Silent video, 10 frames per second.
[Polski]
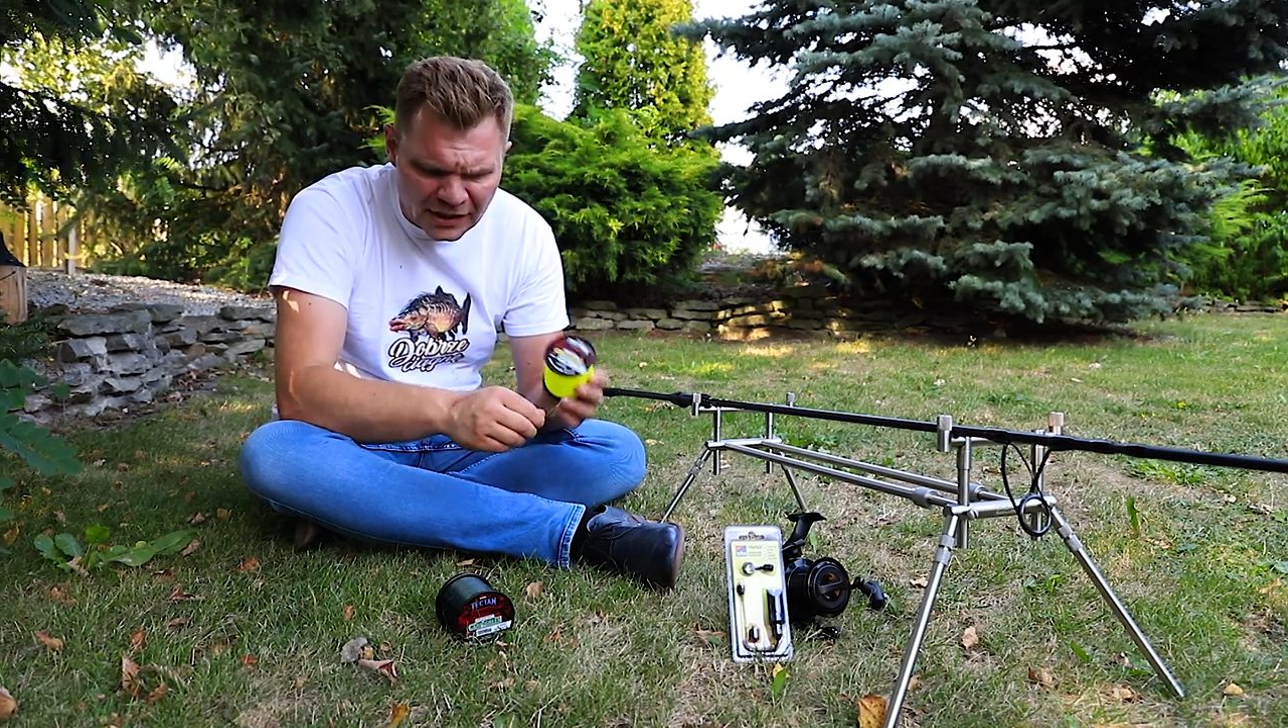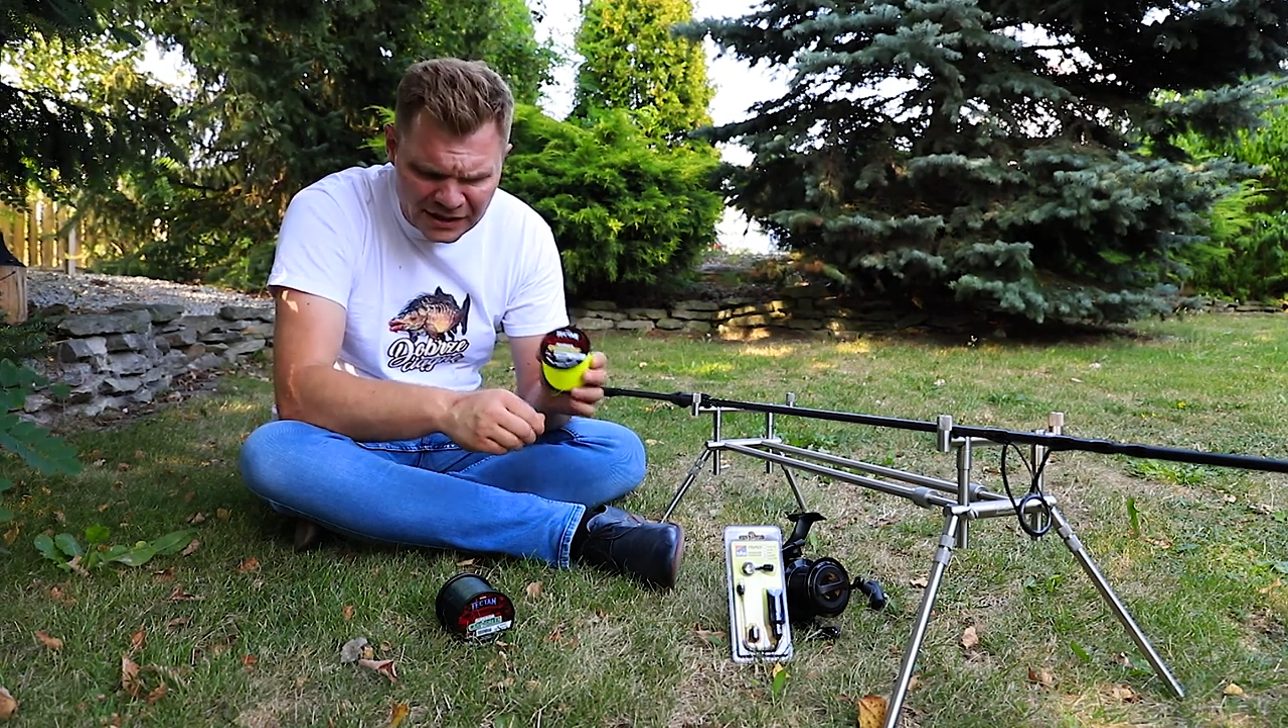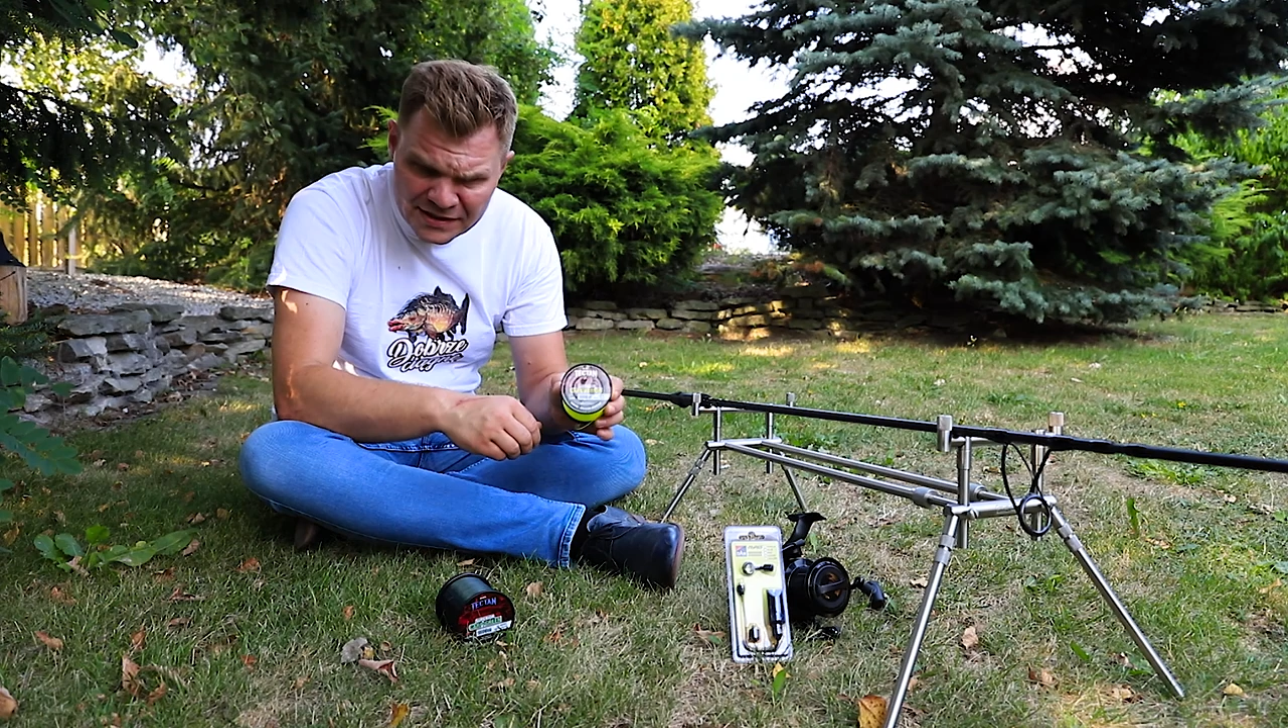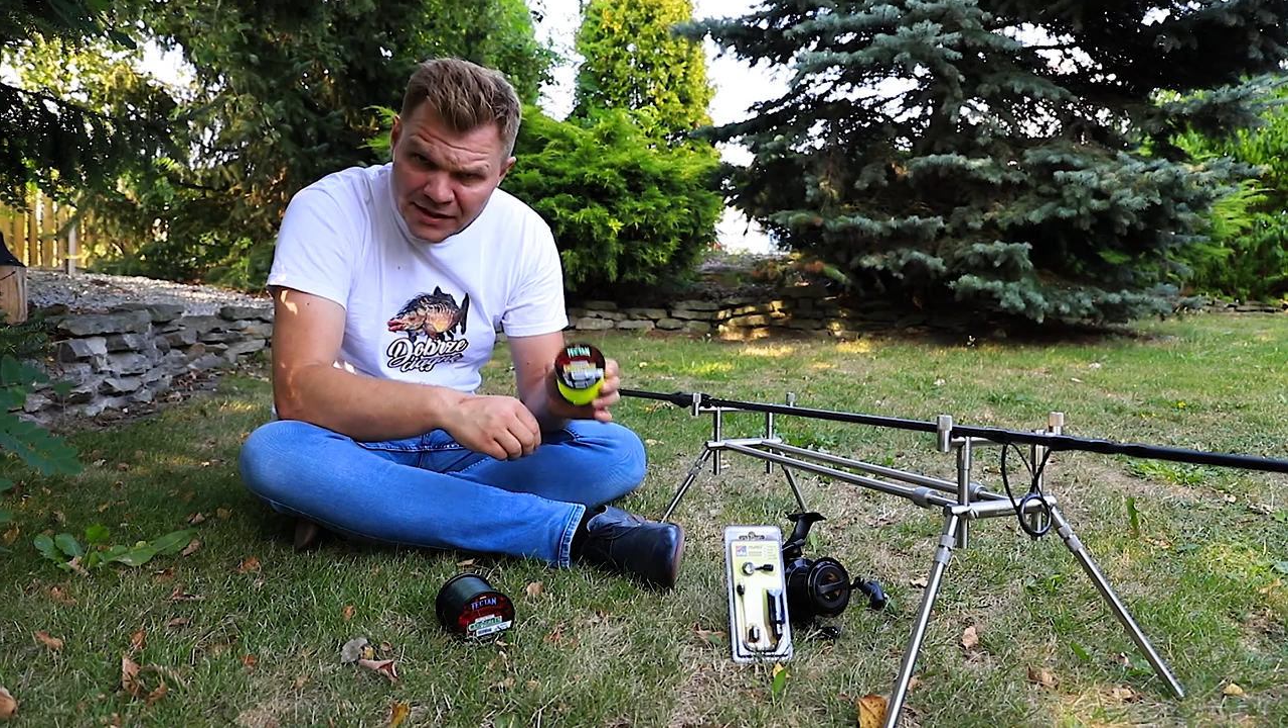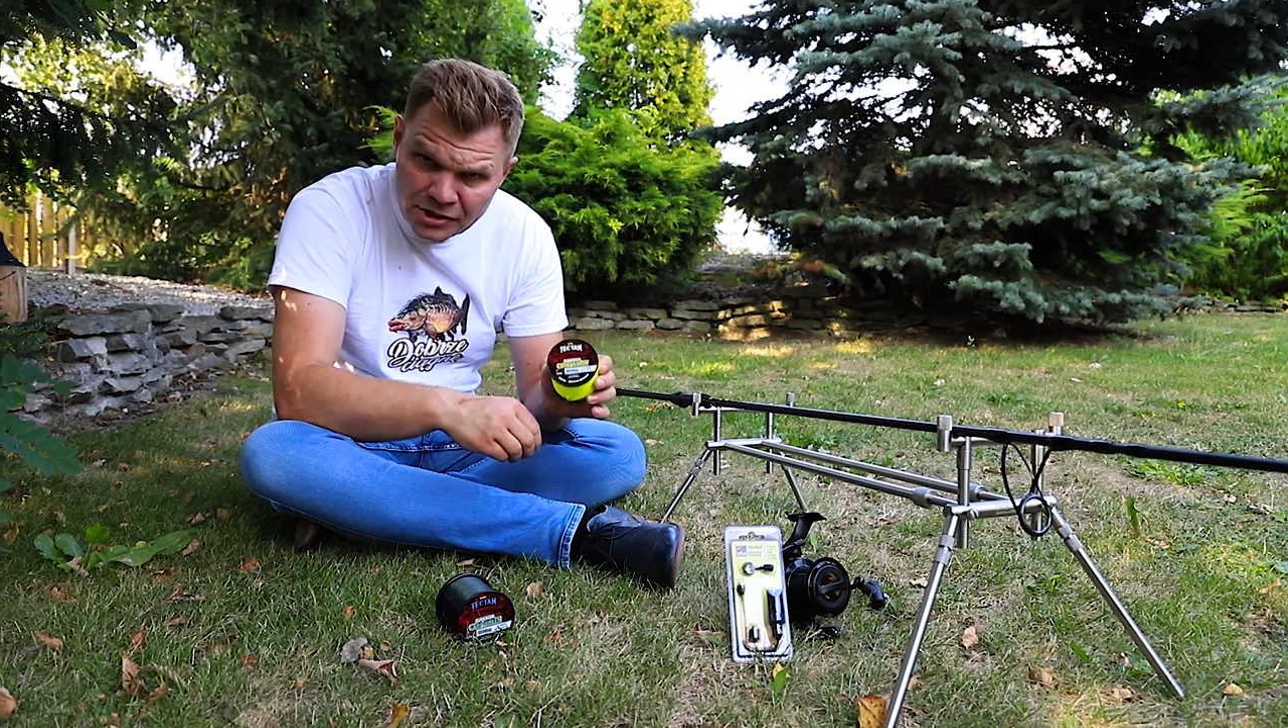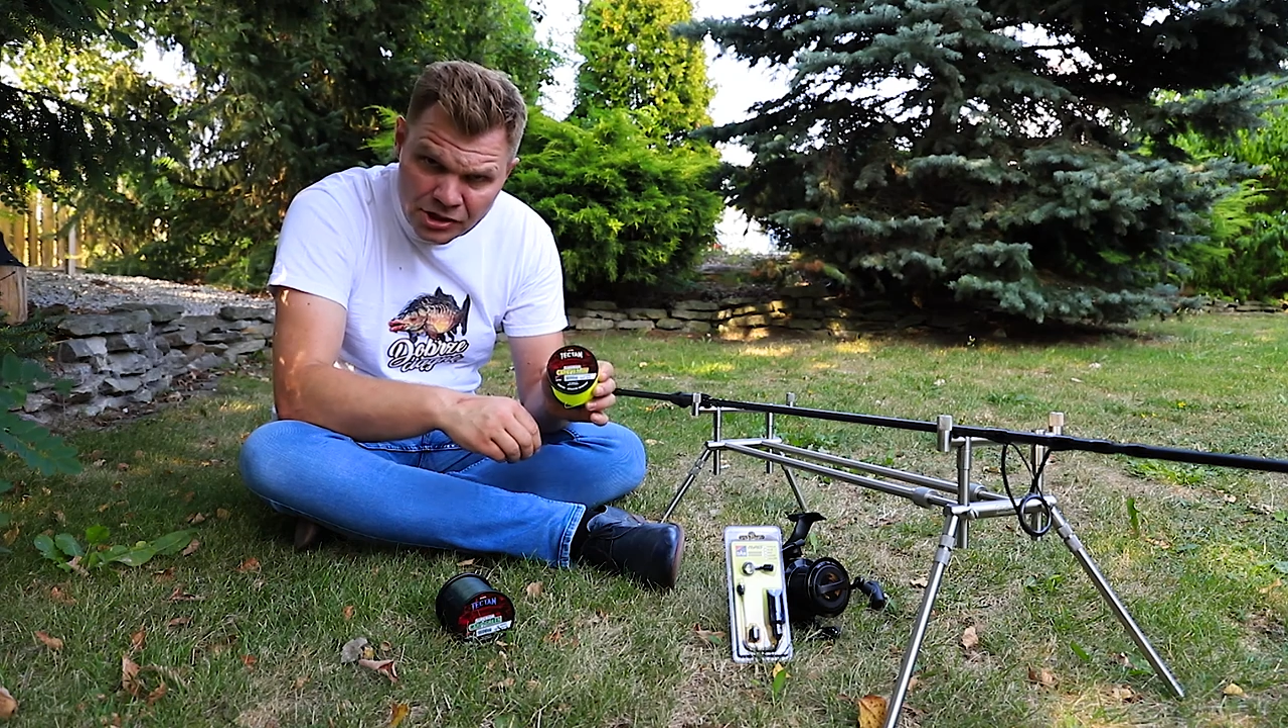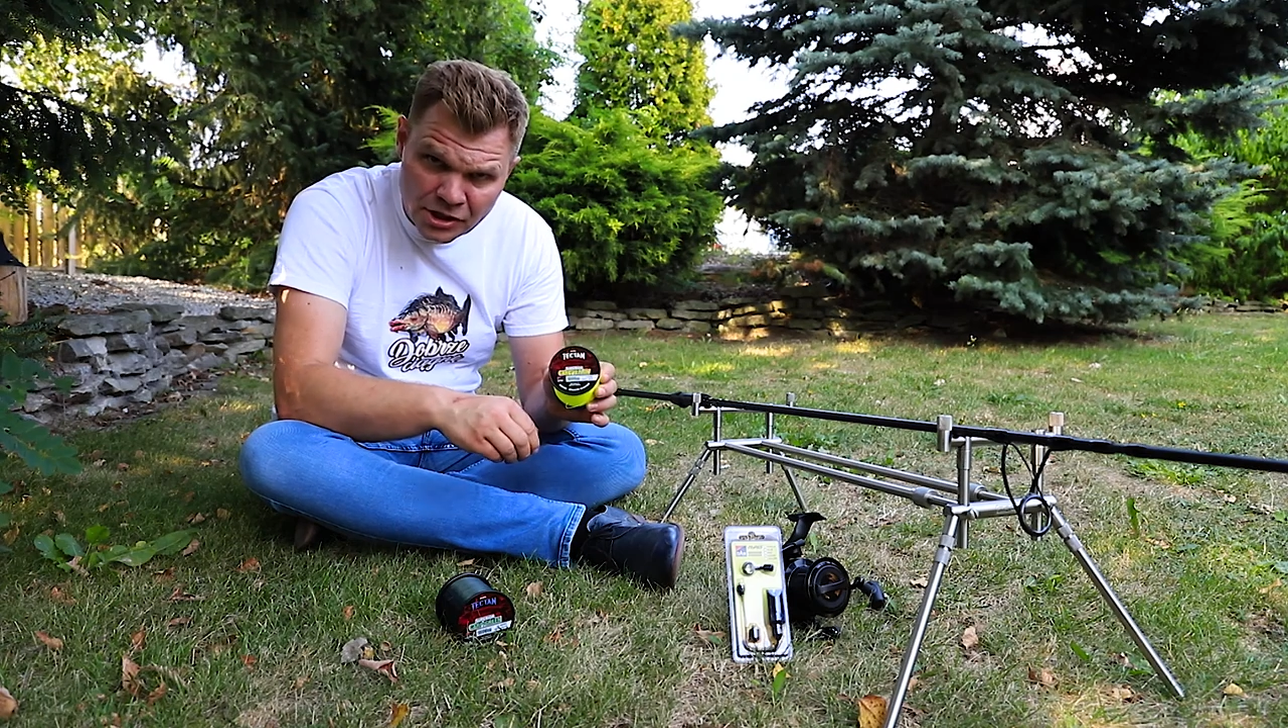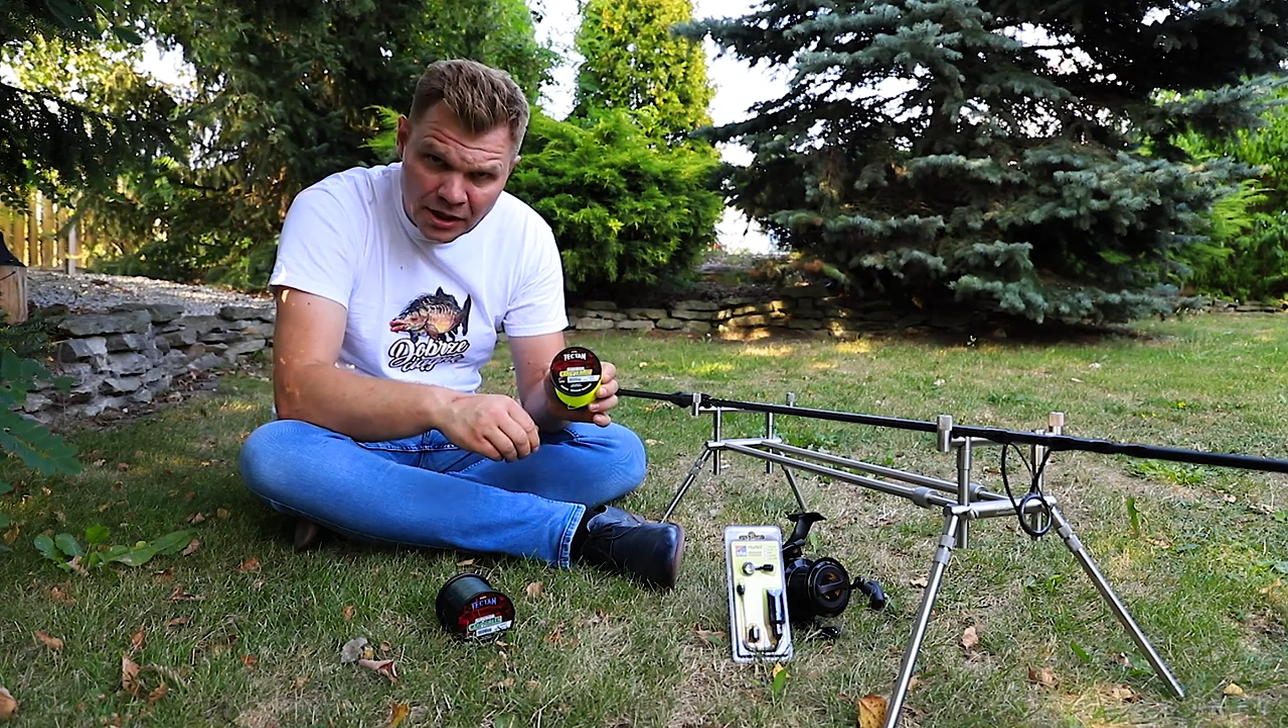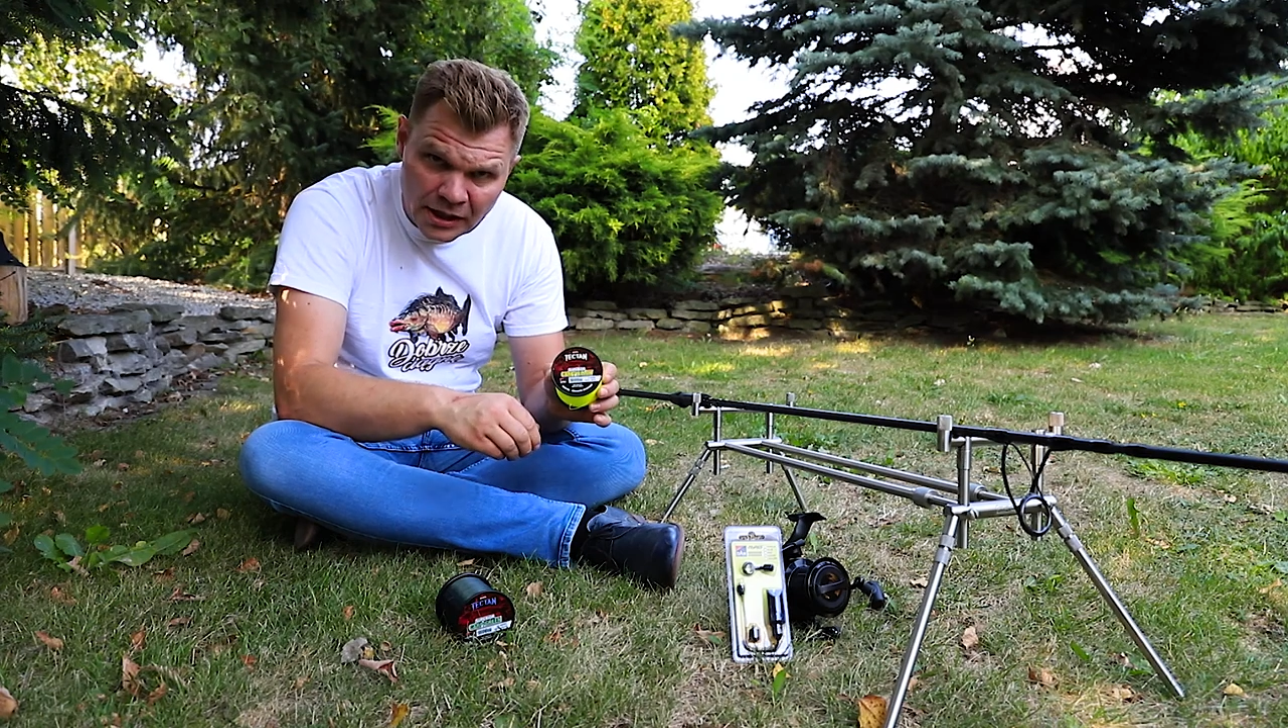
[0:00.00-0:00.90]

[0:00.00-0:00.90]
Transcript: nie znajdziecie